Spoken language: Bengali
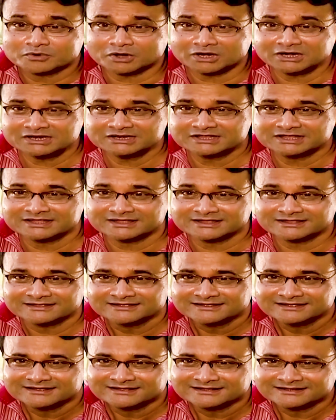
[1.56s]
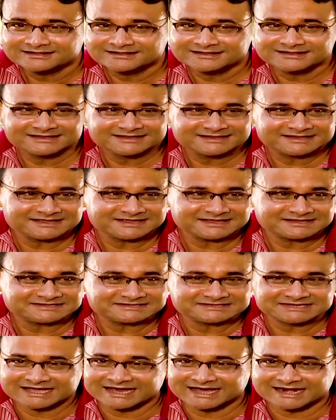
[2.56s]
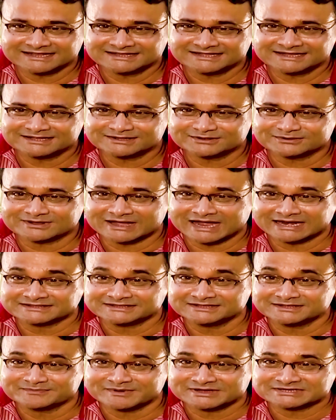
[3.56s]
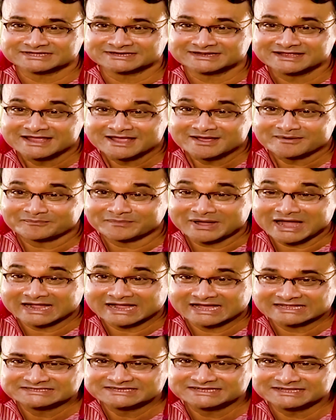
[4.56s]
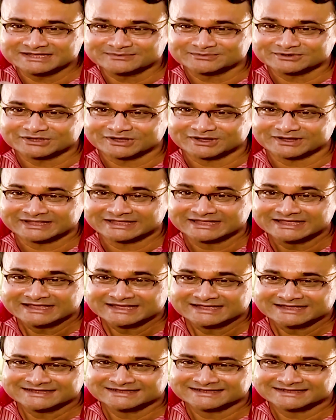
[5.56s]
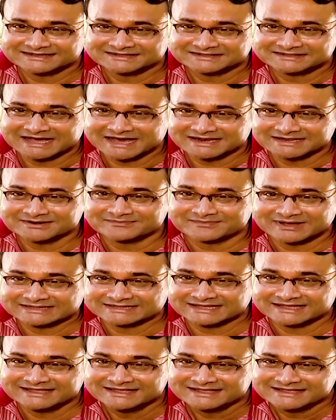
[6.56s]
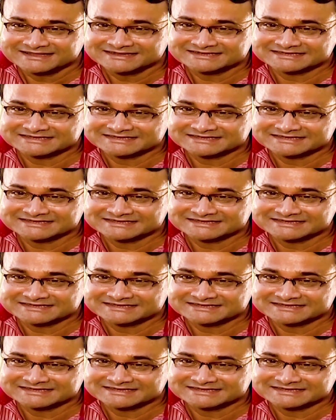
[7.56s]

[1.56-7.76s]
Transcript: বলেন কি চেহারা দেখে তো কার্তিক মাসের পাকা ঝিঙে মনে হয় দাড়ির মাথায়